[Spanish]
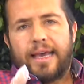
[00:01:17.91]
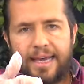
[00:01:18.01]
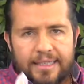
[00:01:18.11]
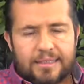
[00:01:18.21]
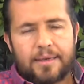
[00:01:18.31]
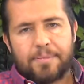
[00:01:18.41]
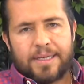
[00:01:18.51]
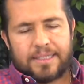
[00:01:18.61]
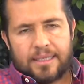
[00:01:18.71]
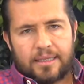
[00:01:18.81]
Esta
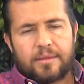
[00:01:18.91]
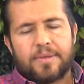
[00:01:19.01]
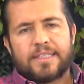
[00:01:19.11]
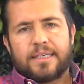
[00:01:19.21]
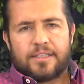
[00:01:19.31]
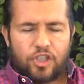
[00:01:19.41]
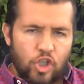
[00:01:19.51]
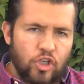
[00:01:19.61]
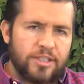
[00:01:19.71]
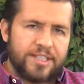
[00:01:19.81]
presente
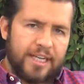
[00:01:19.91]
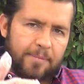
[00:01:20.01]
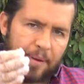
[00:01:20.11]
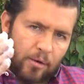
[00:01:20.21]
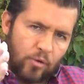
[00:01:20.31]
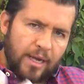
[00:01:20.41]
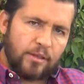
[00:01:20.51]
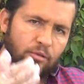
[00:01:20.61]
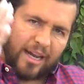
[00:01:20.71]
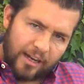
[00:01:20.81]
administración sigue
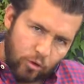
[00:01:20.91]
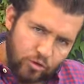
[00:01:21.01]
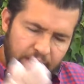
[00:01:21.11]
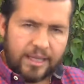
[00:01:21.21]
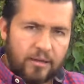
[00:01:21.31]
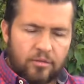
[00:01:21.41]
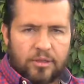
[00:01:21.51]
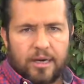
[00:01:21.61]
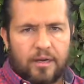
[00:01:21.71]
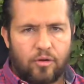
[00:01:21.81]
pregonando una cruzada
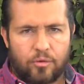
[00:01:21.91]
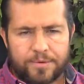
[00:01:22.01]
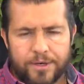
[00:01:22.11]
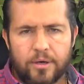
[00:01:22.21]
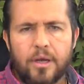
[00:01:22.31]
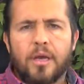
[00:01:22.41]
contra la corrupción